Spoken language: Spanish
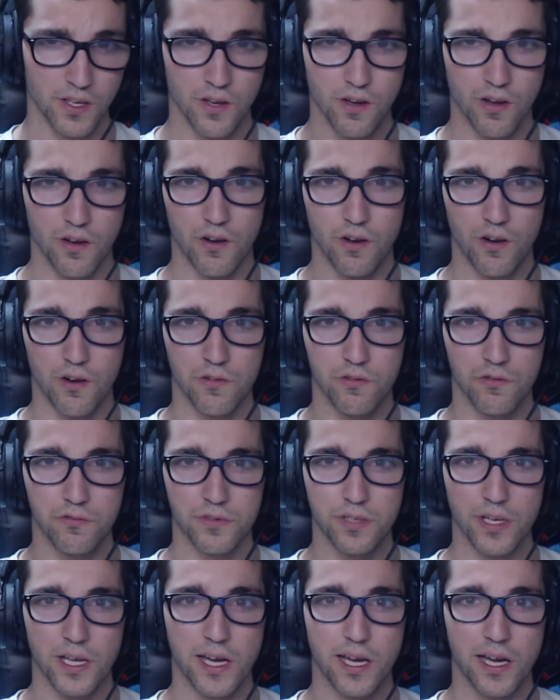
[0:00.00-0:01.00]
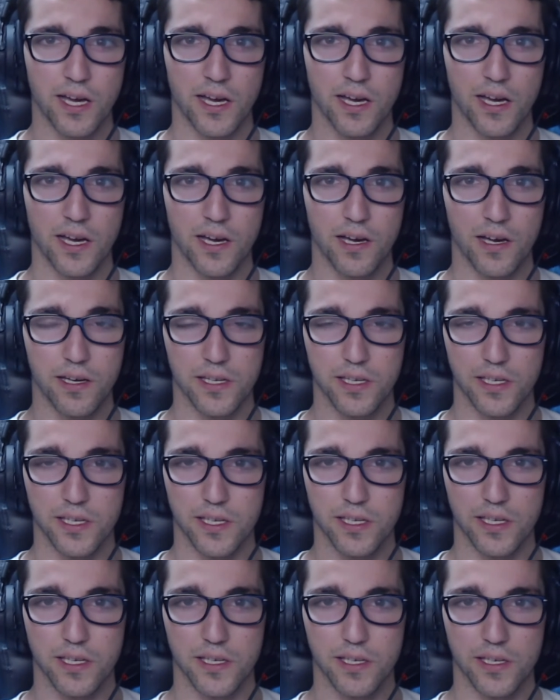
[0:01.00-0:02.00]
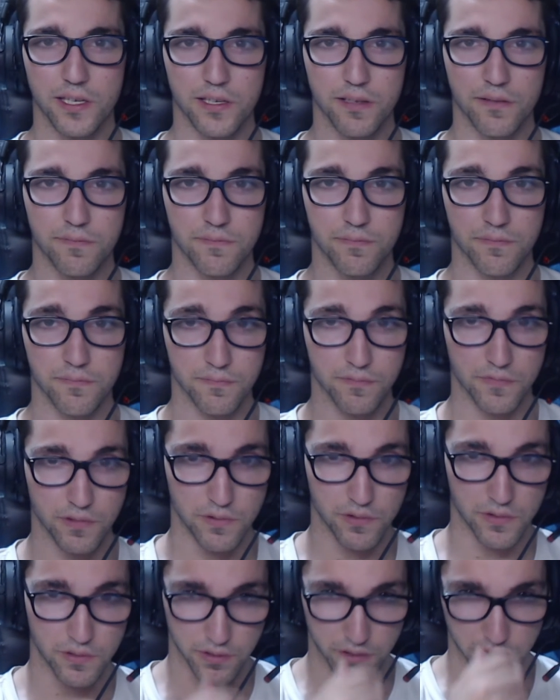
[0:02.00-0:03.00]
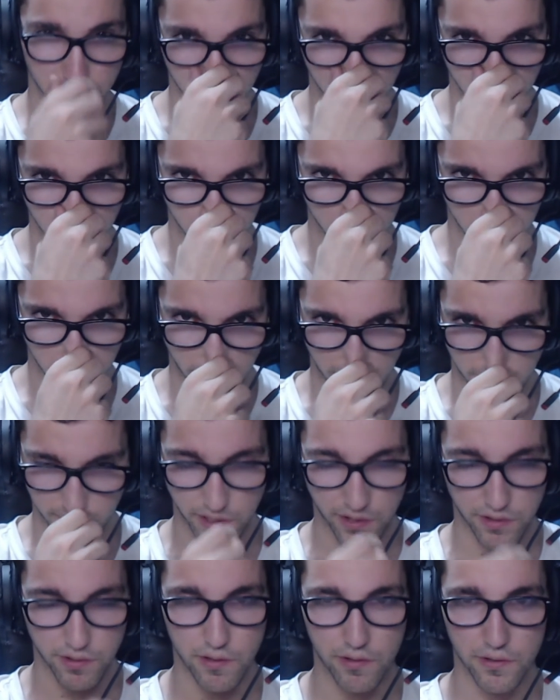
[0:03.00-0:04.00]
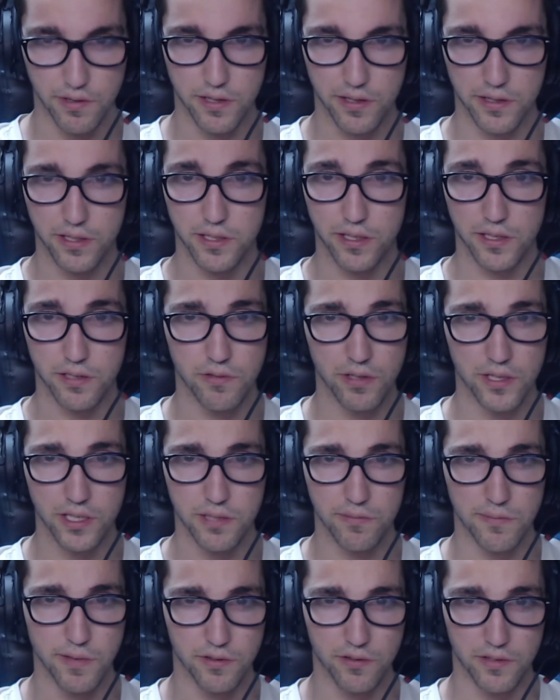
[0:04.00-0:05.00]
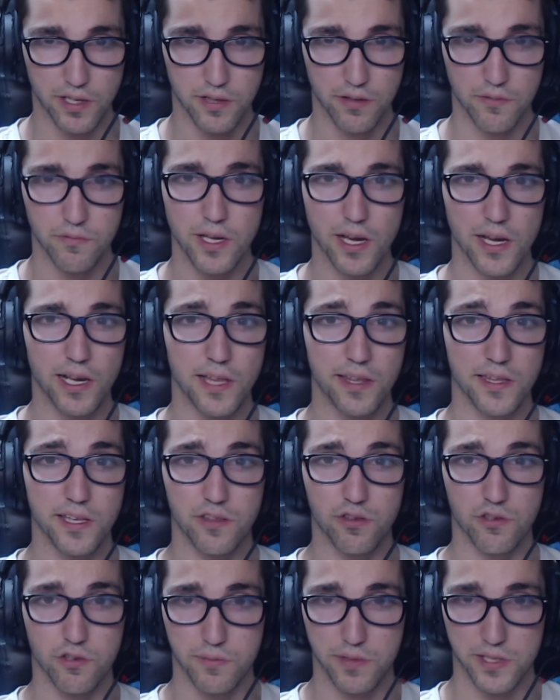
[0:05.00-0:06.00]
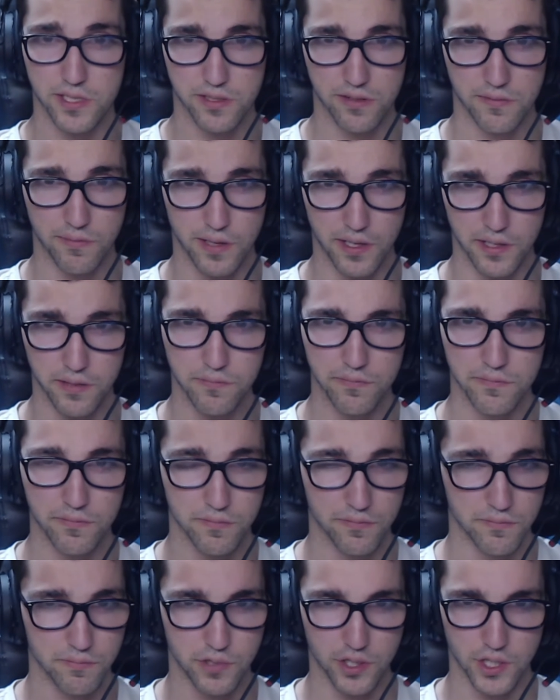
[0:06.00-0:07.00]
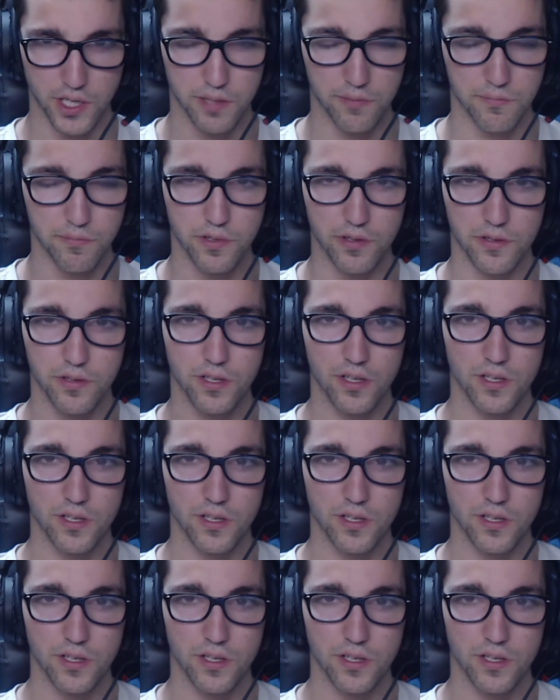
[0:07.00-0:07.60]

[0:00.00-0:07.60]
O una... Eh, ¿Cómo se llama el mazo ahora? De cualquier mazo Una Gladiator Beast, ¿vale? Por ejemplo.